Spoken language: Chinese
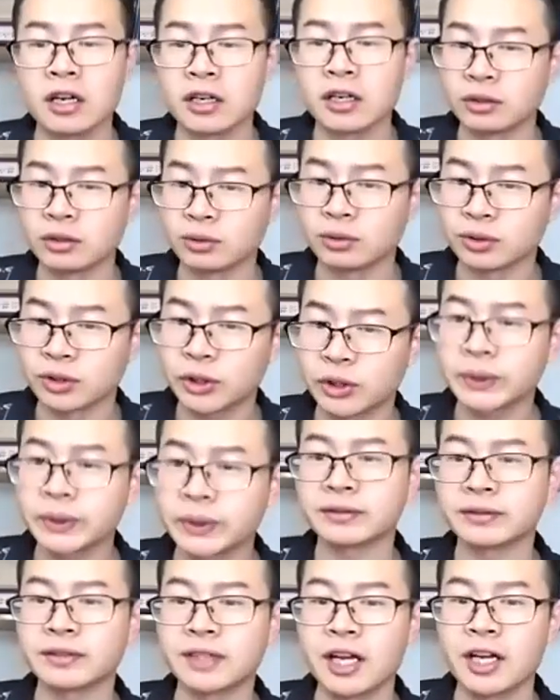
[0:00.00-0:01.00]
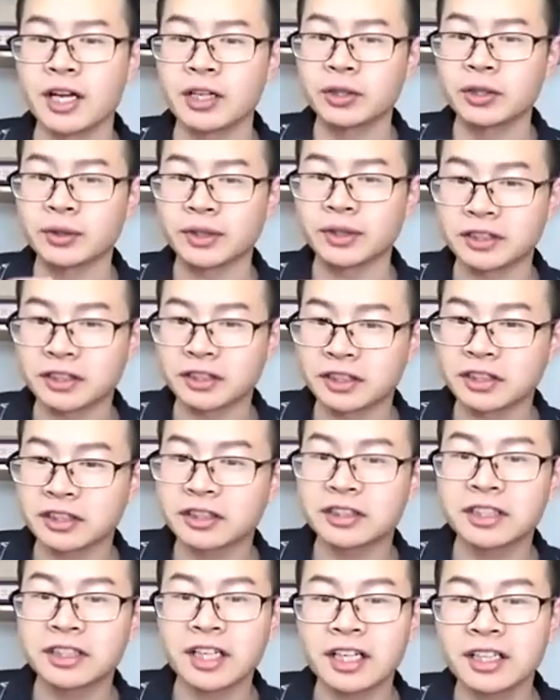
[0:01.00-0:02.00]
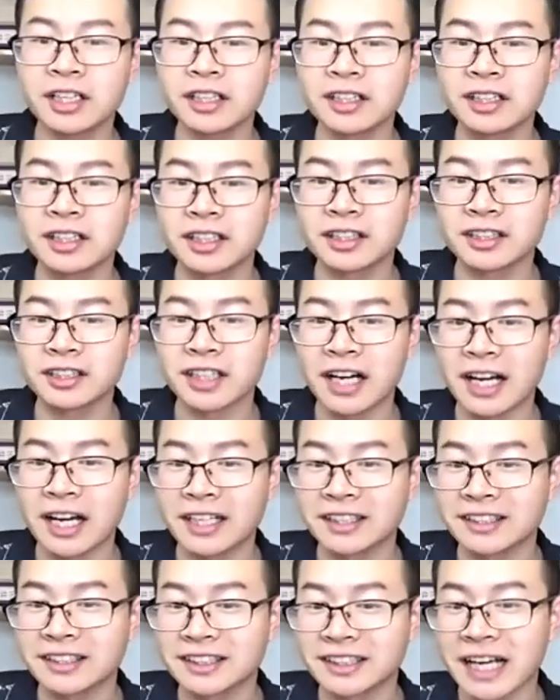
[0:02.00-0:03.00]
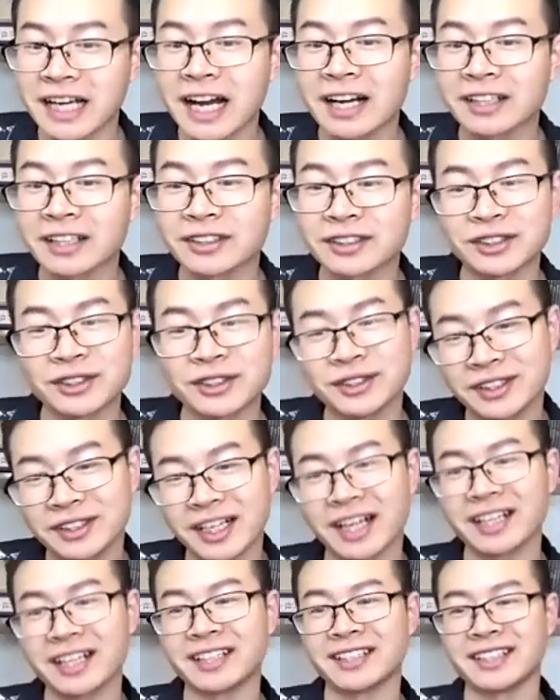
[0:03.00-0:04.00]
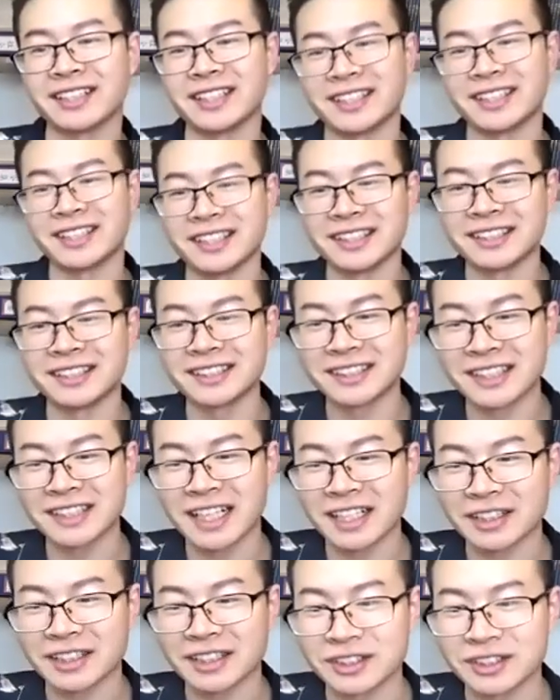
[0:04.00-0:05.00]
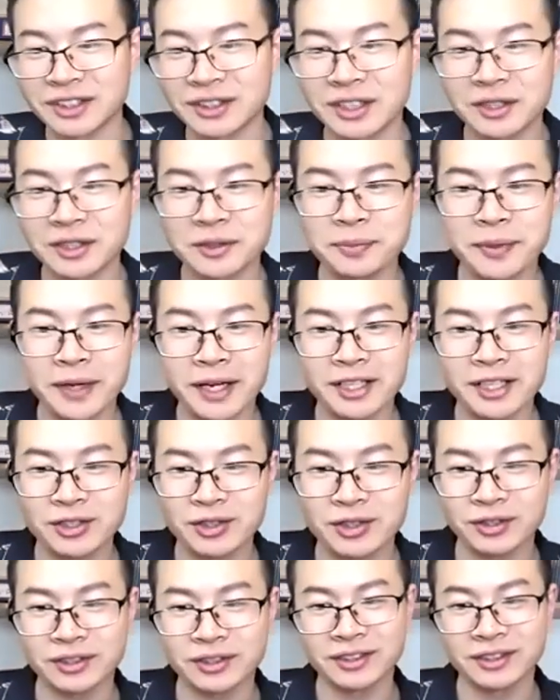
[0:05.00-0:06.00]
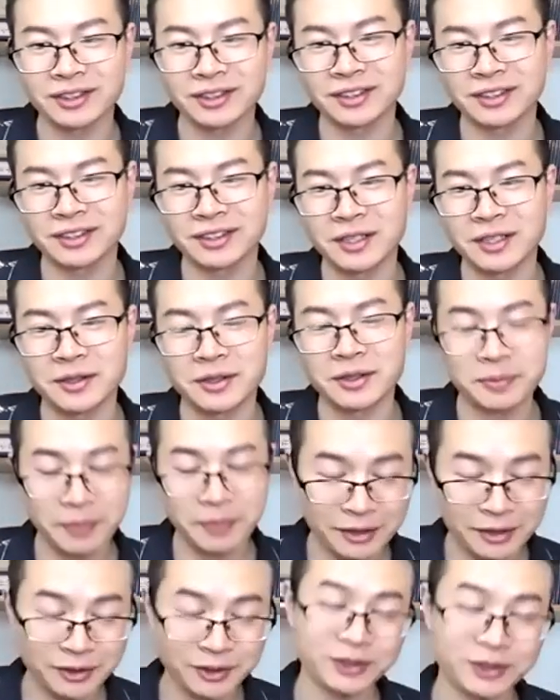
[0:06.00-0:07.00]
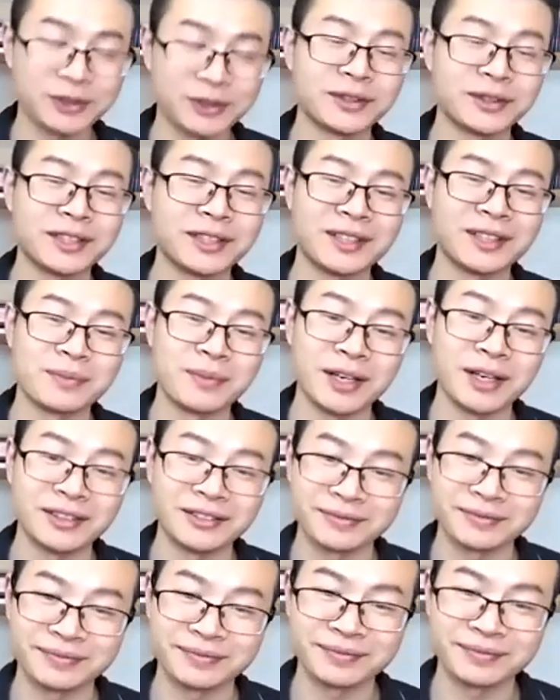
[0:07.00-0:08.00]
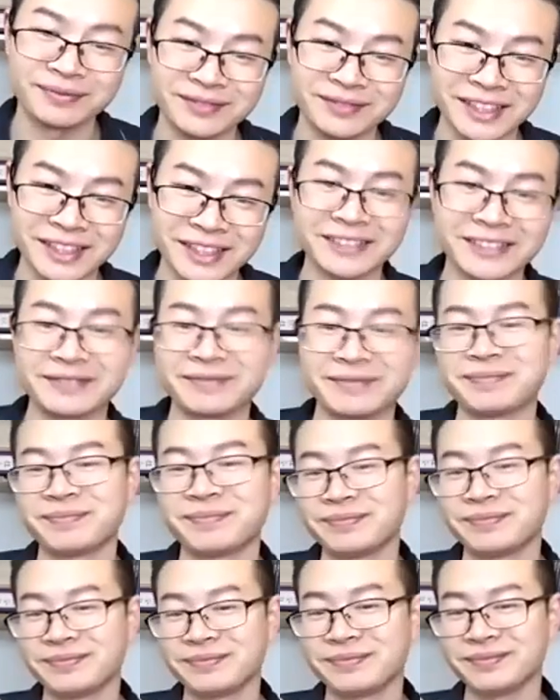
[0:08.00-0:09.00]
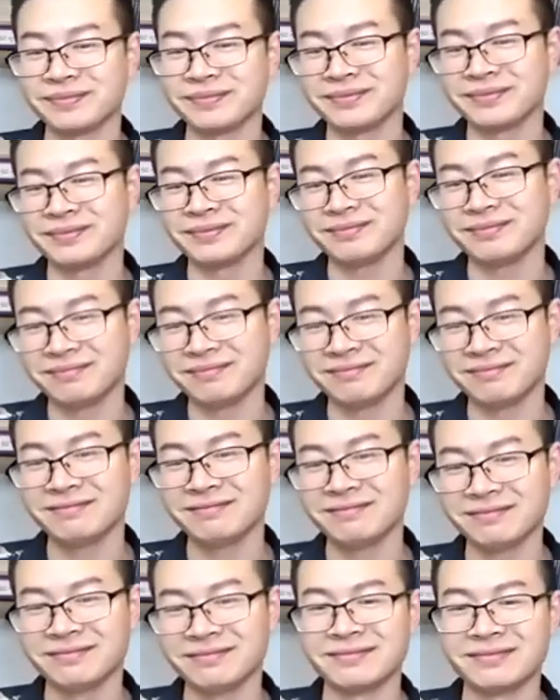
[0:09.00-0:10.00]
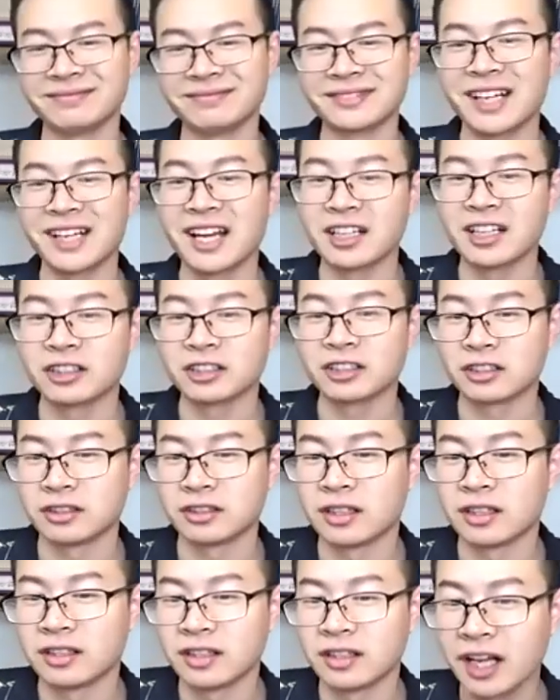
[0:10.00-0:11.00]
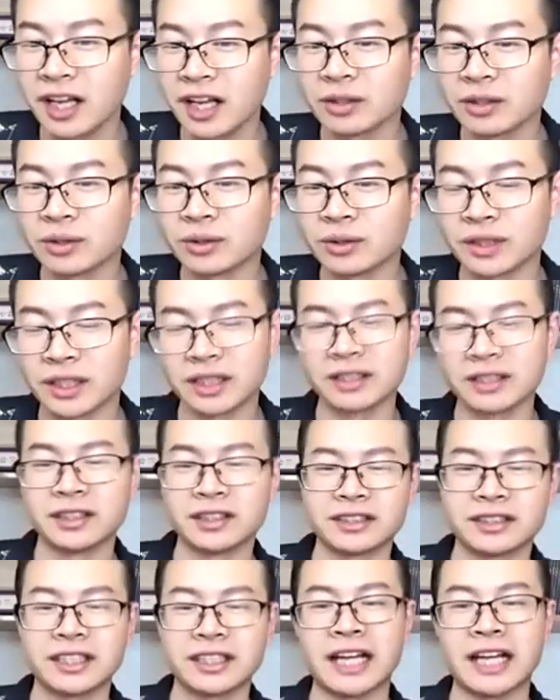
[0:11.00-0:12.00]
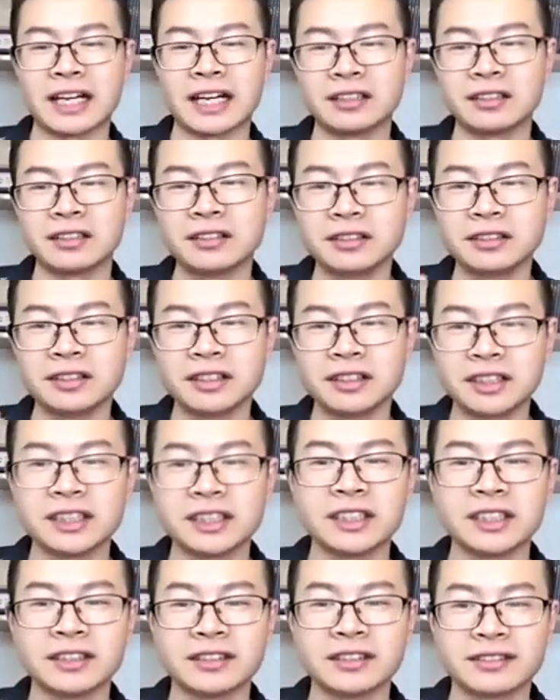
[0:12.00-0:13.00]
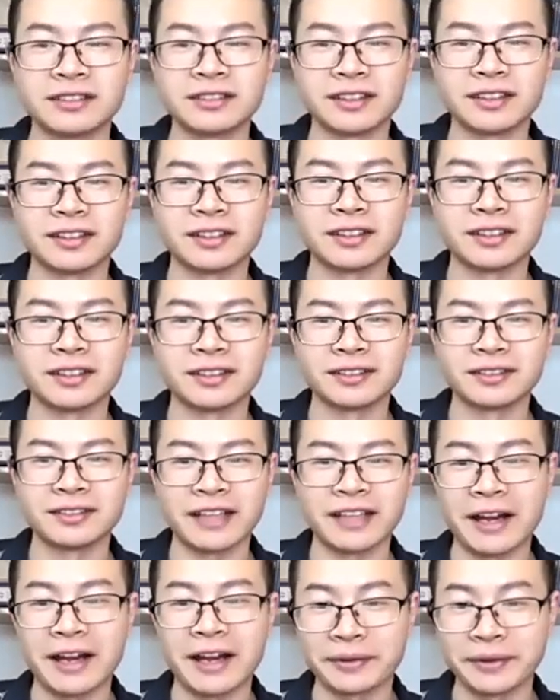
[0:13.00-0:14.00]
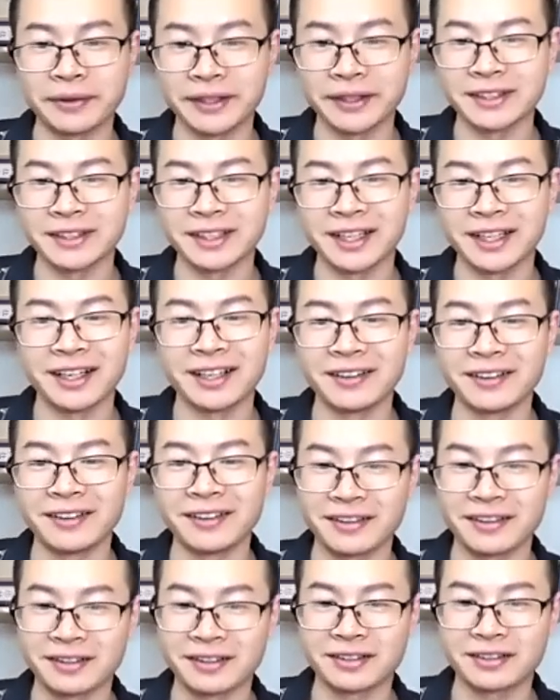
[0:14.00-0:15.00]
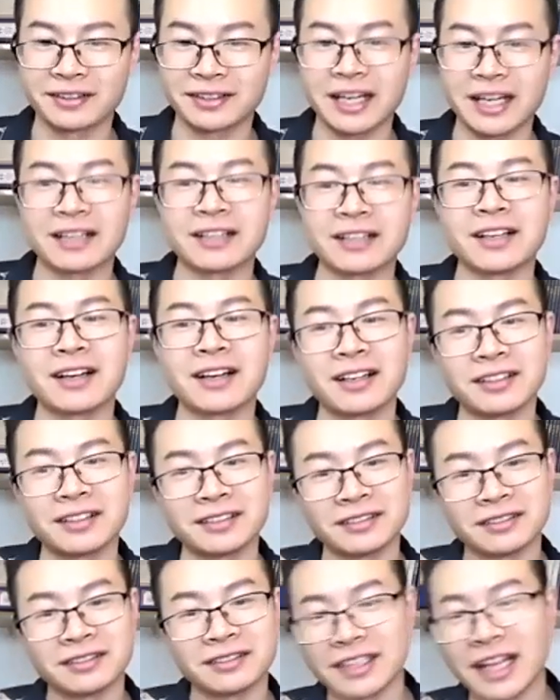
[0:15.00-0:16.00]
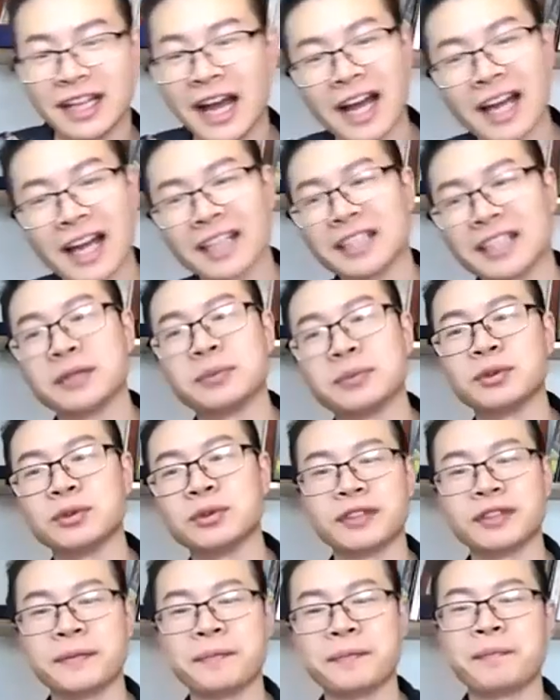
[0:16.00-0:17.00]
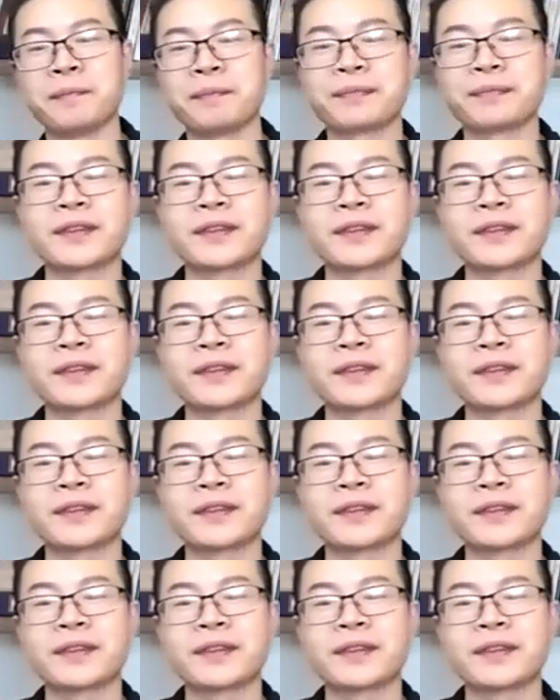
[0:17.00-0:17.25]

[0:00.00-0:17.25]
鲁迅对吃呢是很讲究的啊，很讲究的 special 还是 particular aboutit。嗯，吃的内容啊，在他的日记里啊，diary 啊，占很大一部分。